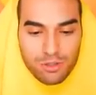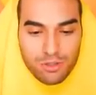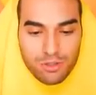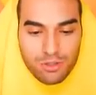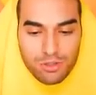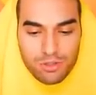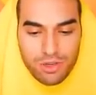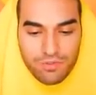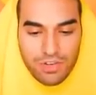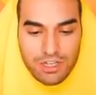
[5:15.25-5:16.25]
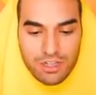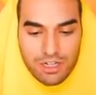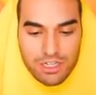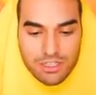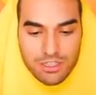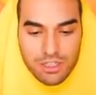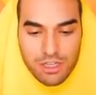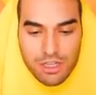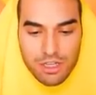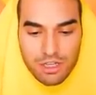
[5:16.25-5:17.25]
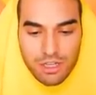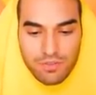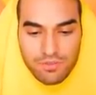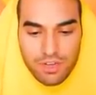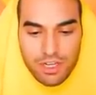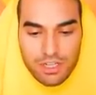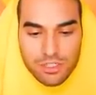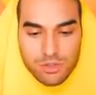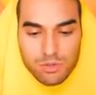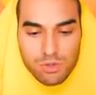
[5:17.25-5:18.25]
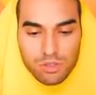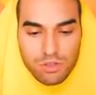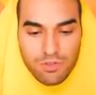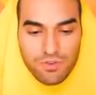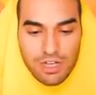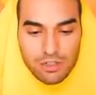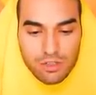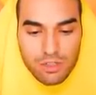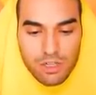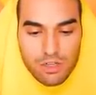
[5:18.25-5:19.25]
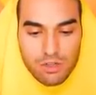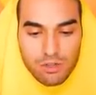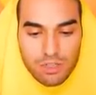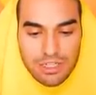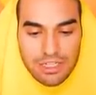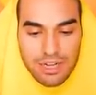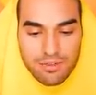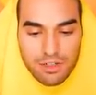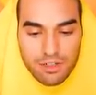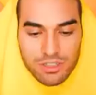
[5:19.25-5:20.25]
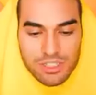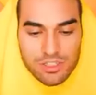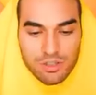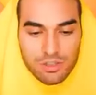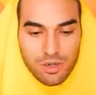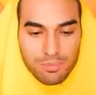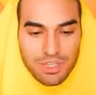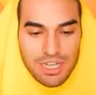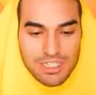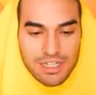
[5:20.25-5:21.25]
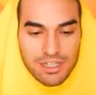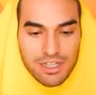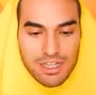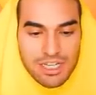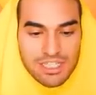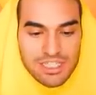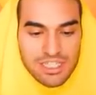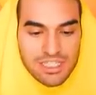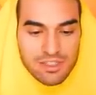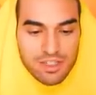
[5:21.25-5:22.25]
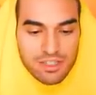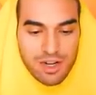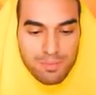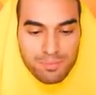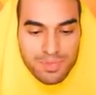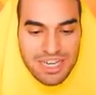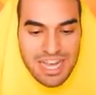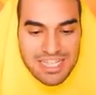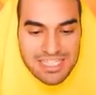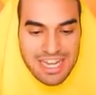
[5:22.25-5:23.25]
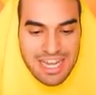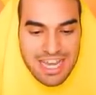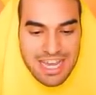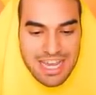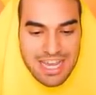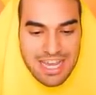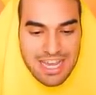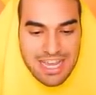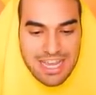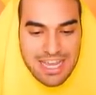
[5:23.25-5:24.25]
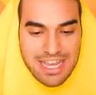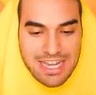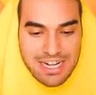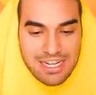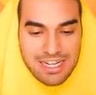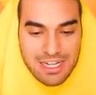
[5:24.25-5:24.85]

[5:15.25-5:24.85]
no, no, no, no, che fail ragazzi Che fail assurdo che ho fatto Oh cavolo, ci sono troppi laser Ci sono troppi laser